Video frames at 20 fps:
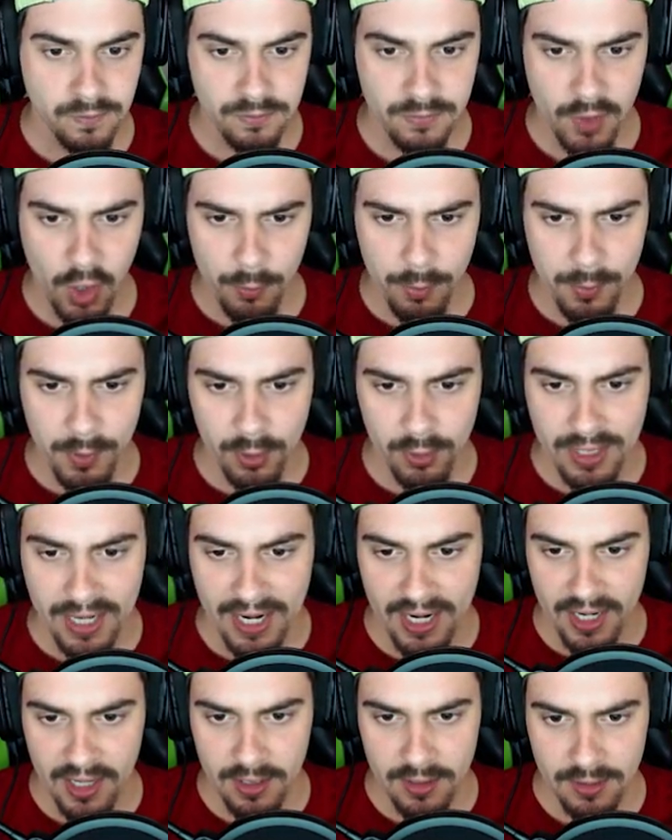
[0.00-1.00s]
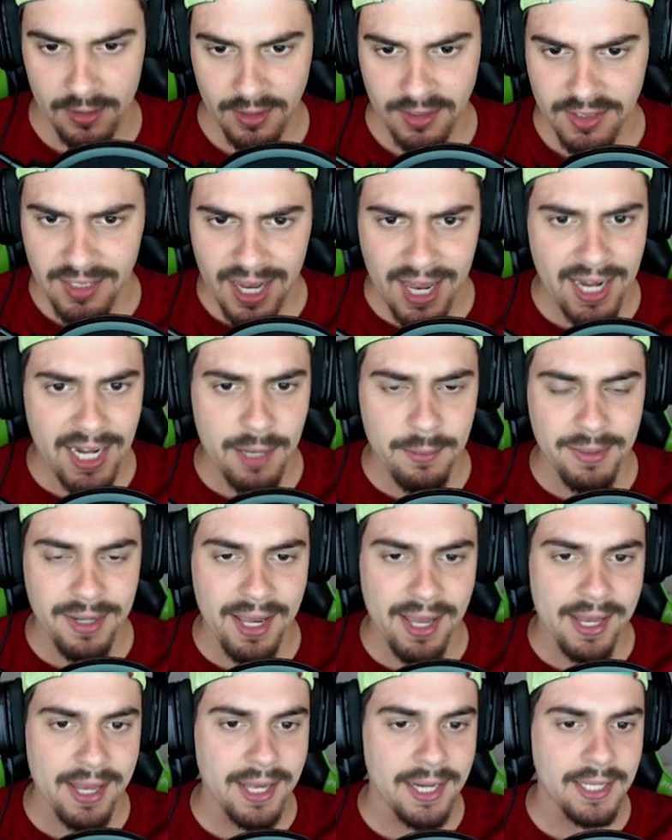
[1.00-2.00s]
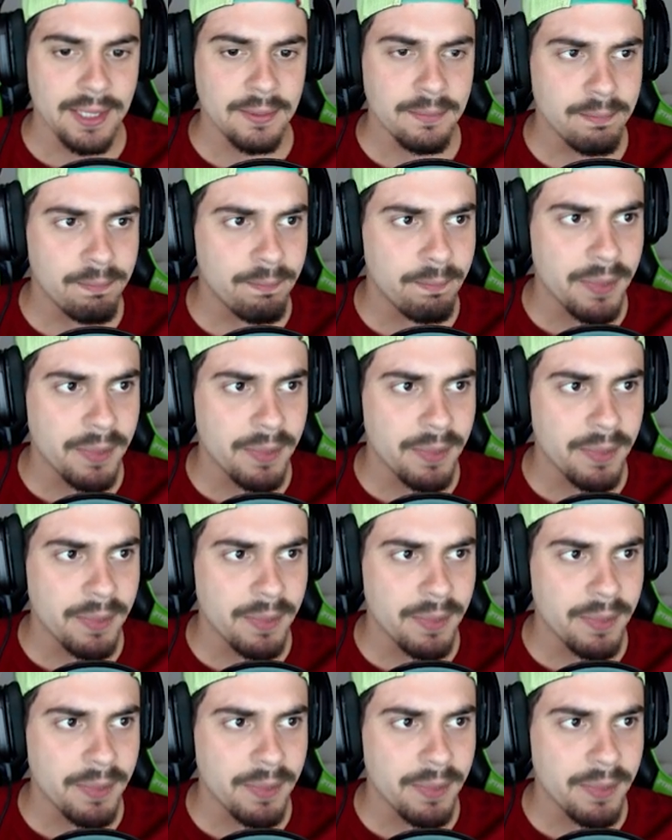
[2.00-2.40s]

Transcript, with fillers: Ao primeiro lugar. Já eliminei ele.